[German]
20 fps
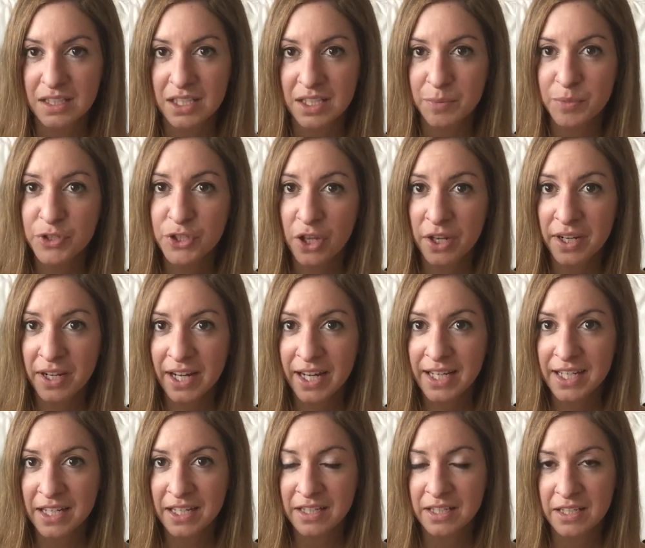Die
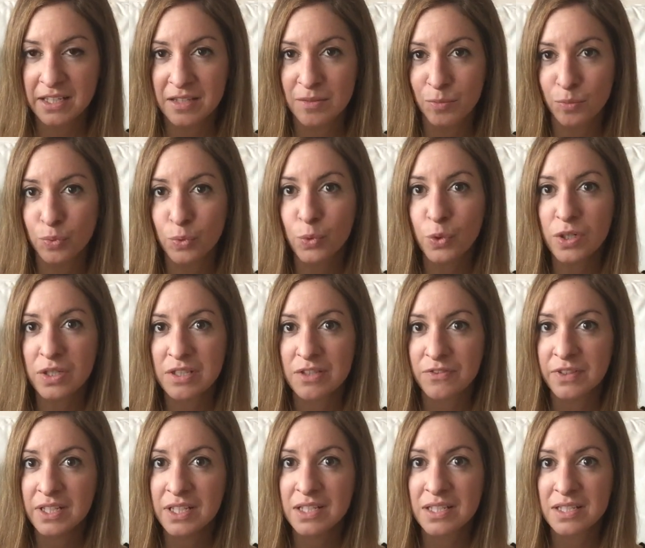Besonderheit an diesem Buch,
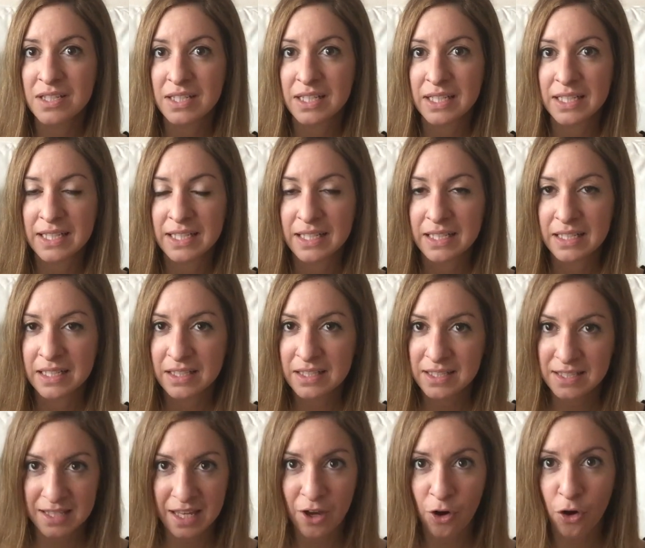es wird
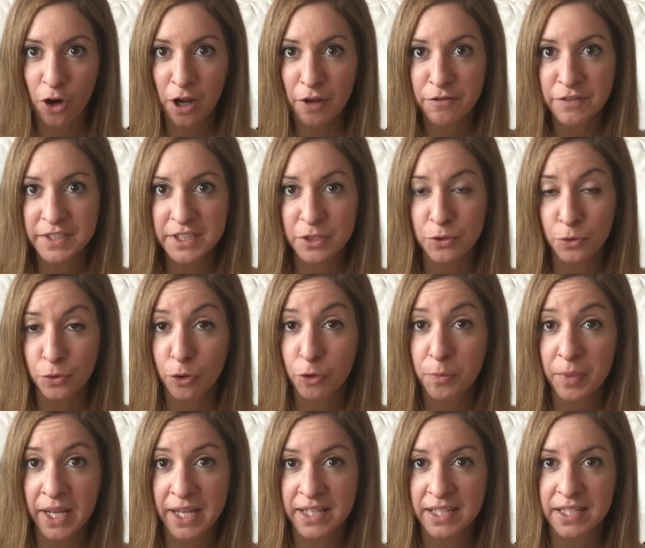sehr häufig in
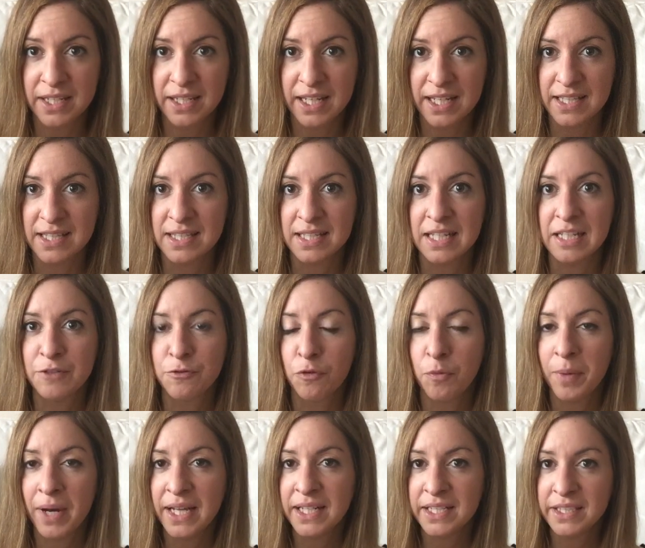Rückblenden erzählt,
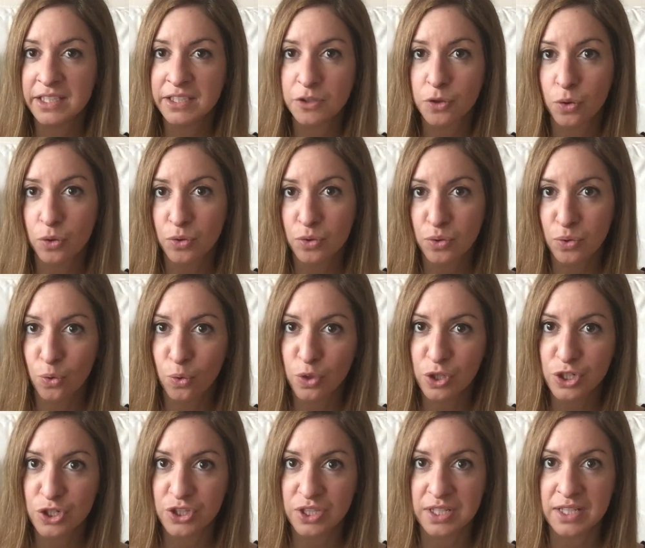wobei die nicht
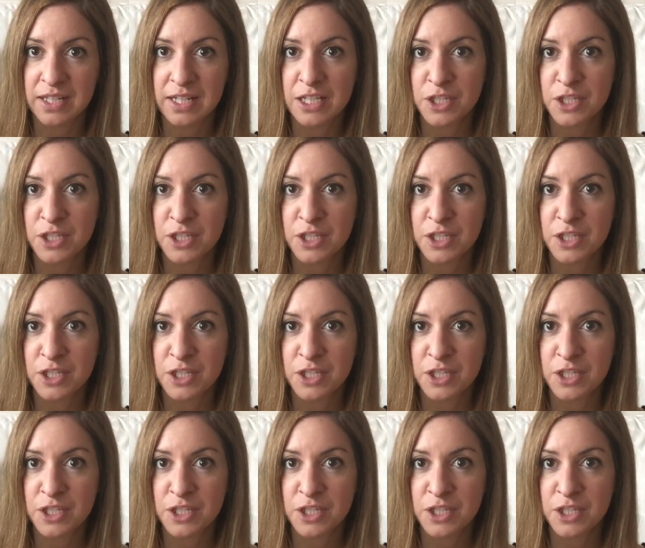chronologisch sind.